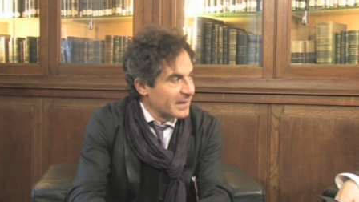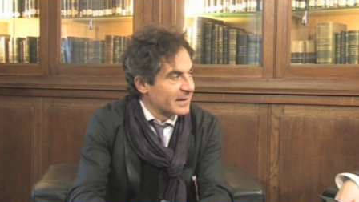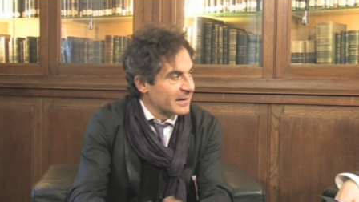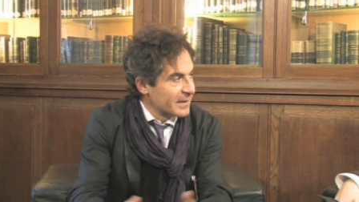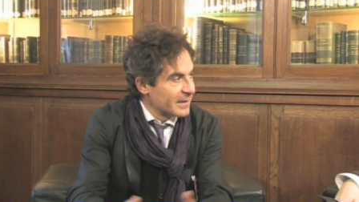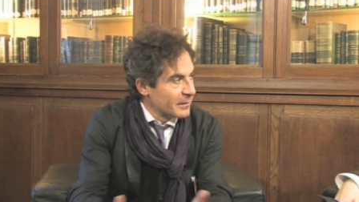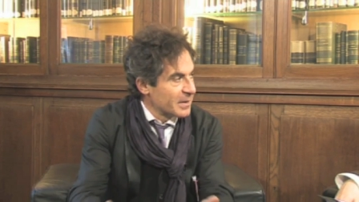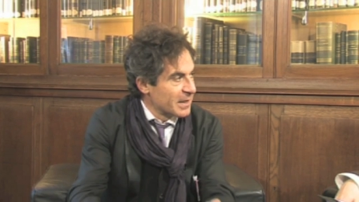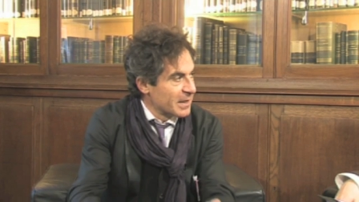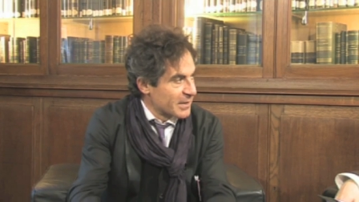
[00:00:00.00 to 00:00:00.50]

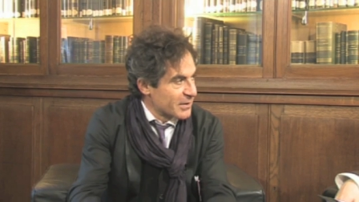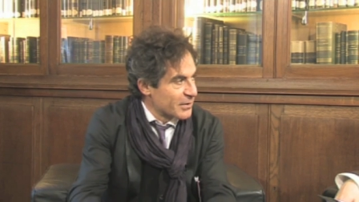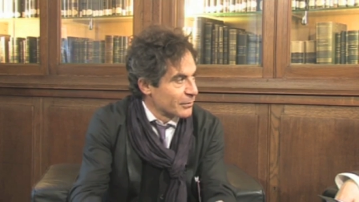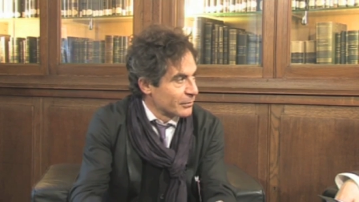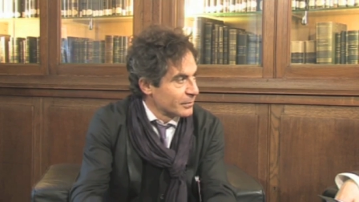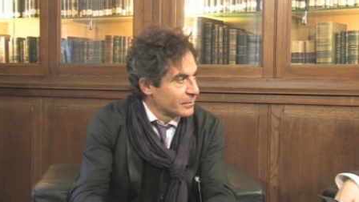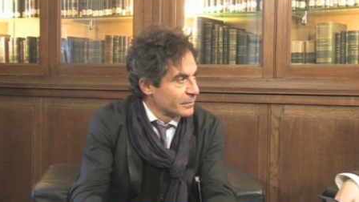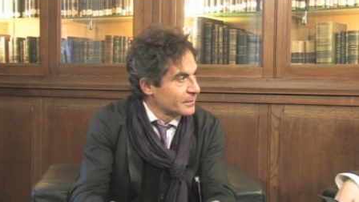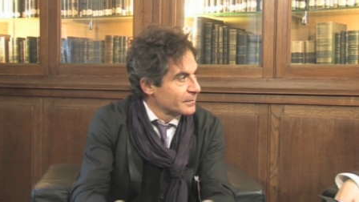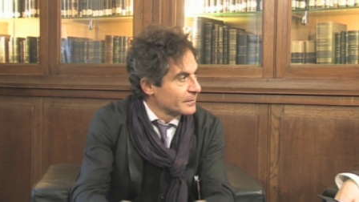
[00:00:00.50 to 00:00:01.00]

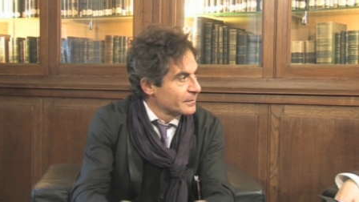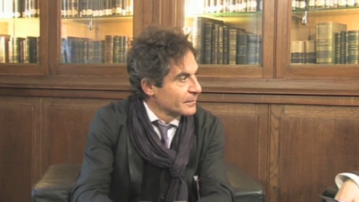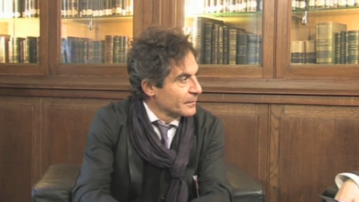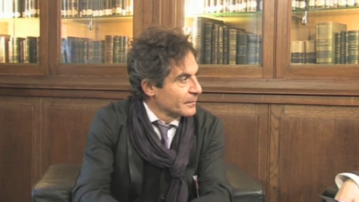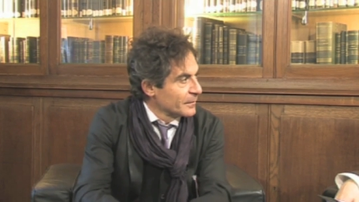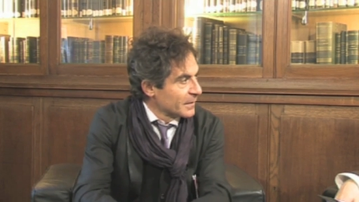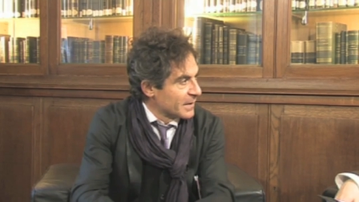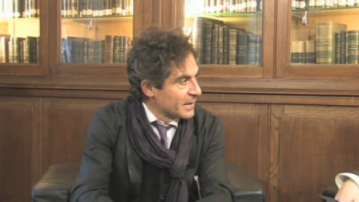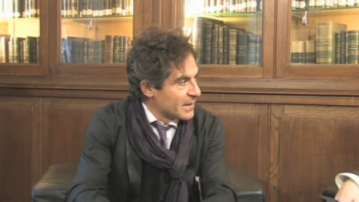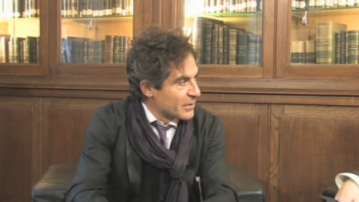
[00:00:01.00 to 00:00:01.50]
d'indétermination
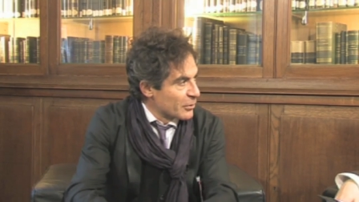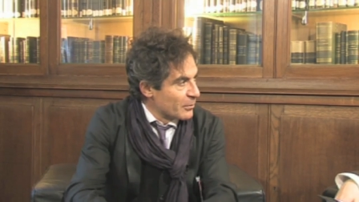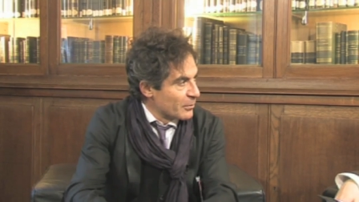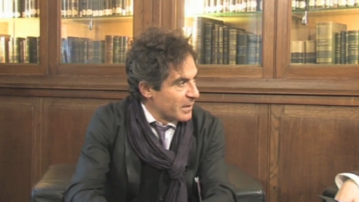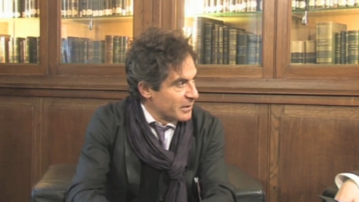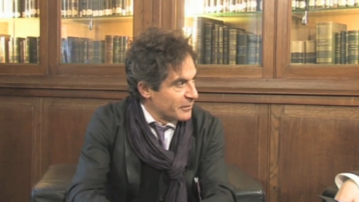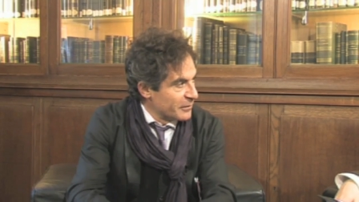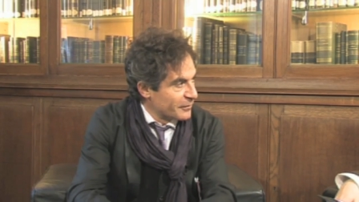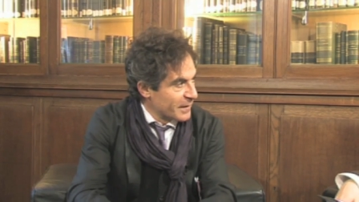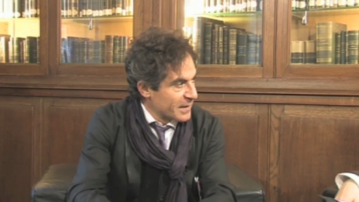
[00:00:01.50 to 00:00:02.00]
qui se
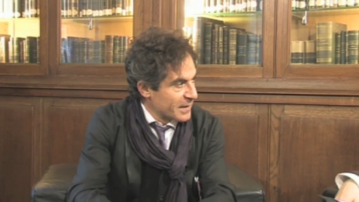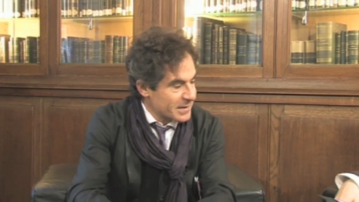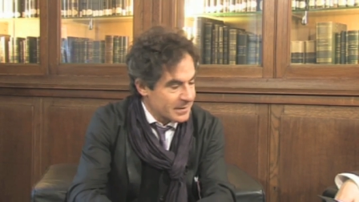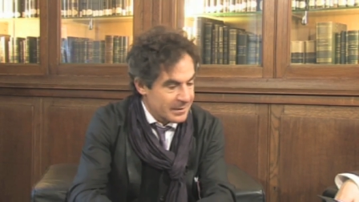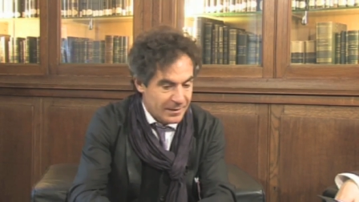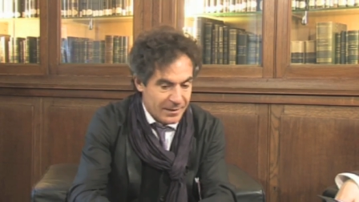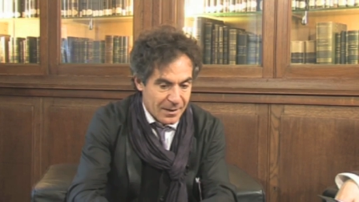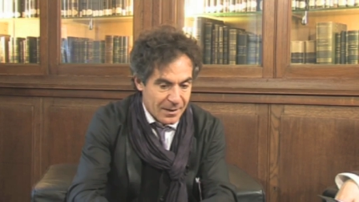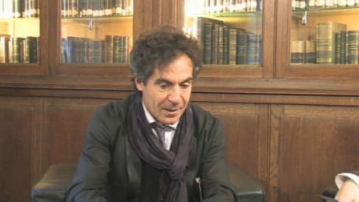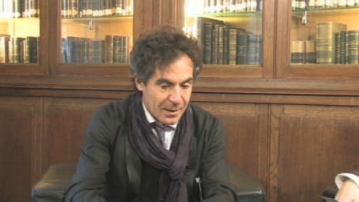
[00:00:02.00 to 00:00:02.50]

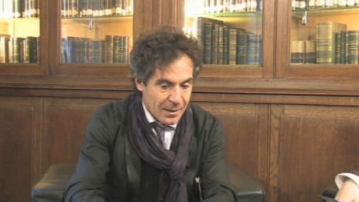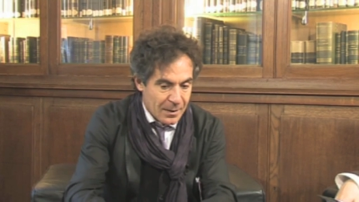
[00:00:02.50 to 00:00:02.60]
manifeste